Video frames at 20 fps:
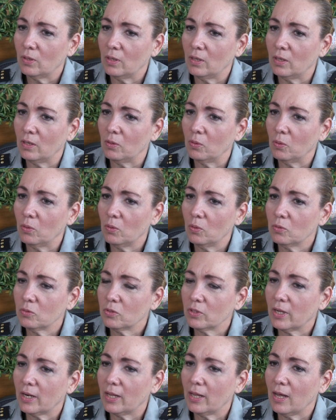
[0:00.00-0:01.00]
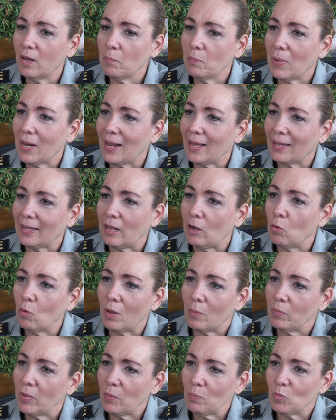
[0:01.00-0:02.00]
Y no nos crea para que
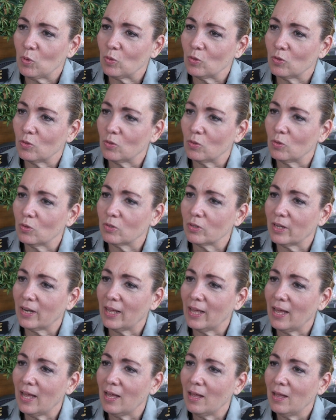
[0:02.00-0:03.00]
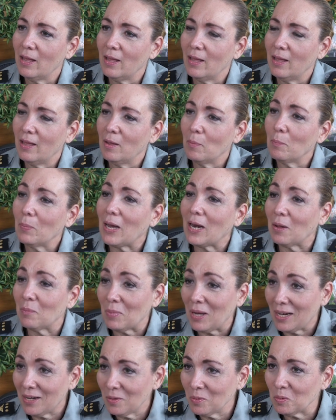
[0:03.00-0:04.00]
lo amemos, nos crea para
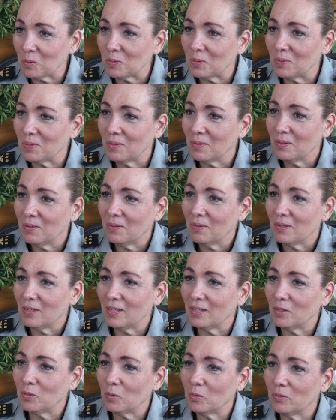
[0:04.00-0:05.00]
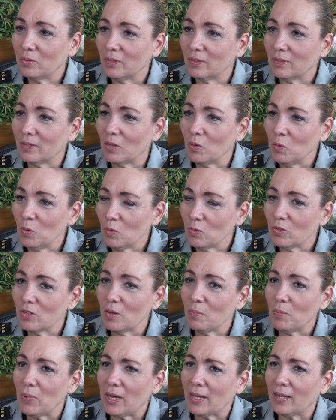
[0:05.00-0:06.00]
amarnos. Entonces, que uno
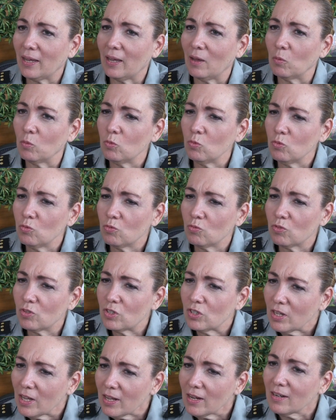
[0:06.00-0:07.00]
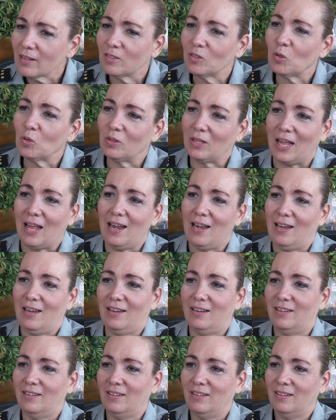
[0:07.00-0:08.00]
sepa que un ser total,
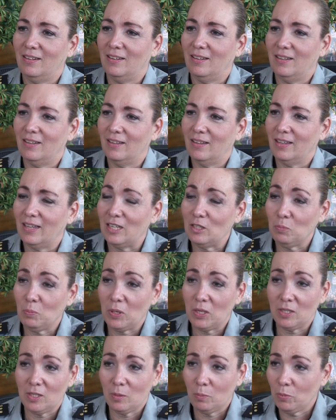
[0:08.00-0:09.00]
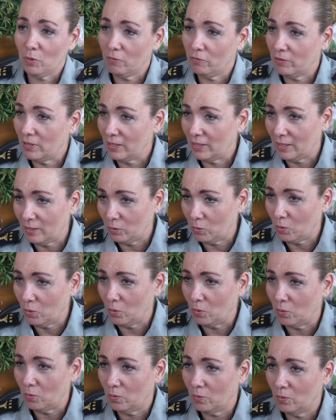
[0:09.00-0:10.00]
que es principio y fin de
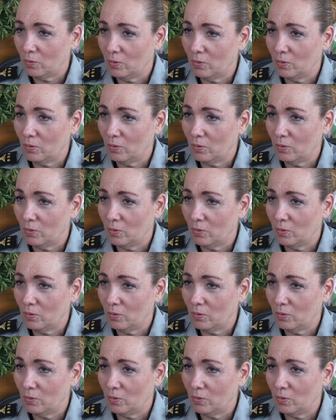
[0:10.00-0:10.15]
todo,